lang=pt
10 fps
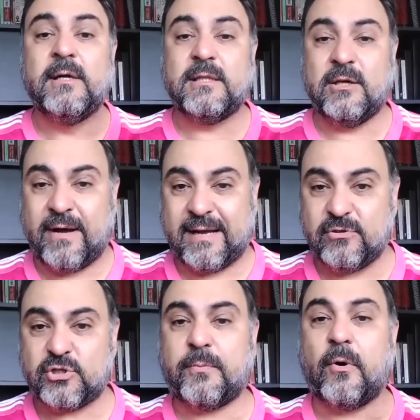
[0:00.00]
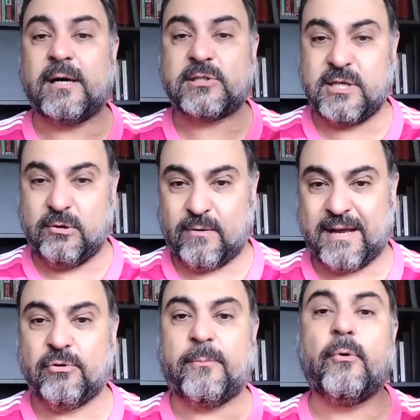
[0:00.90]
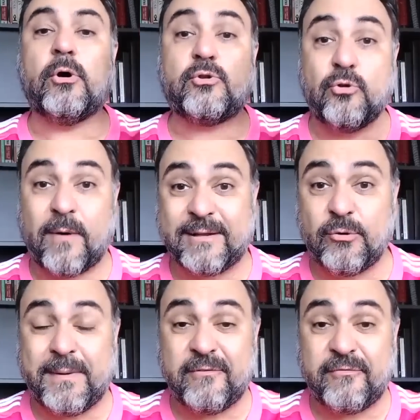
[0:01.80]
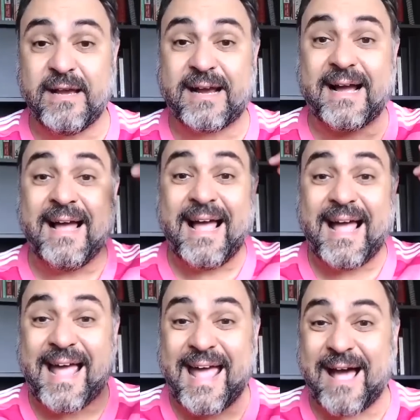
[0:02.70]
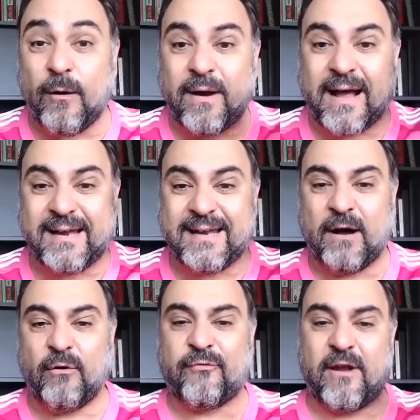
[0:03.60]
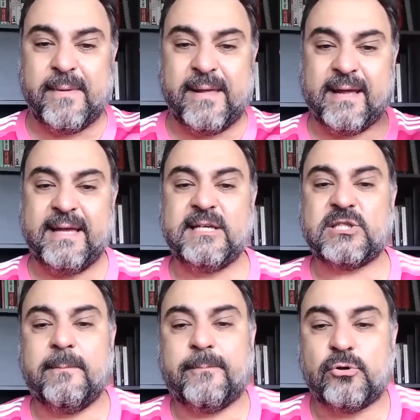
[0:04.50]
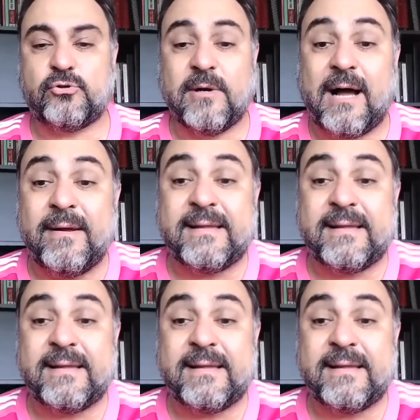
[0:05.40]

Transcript: Não é do Sporting, não é do Porto, não é do Benfica, é o canal flamenguista em Portugal,